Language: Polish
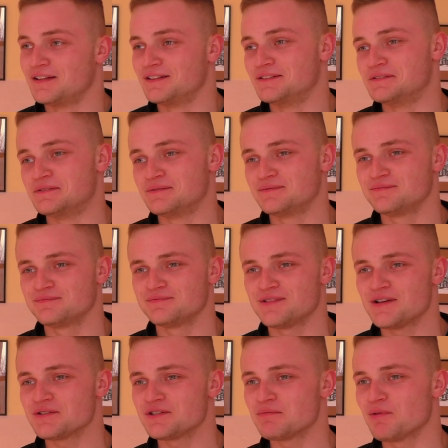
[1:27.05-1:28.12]
Yy,
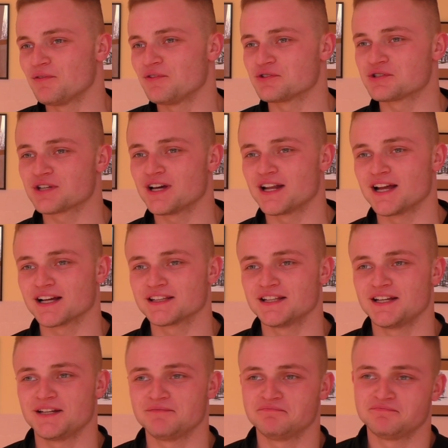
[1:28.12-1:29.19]
no osobowość,
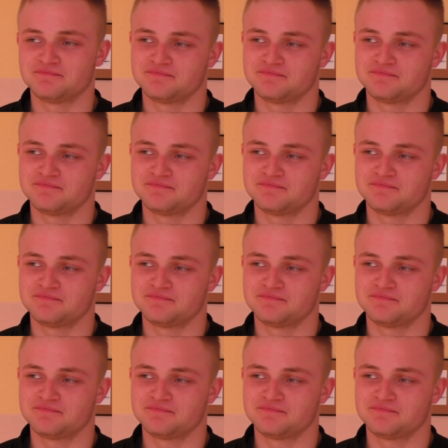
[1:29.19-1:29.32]
charakter,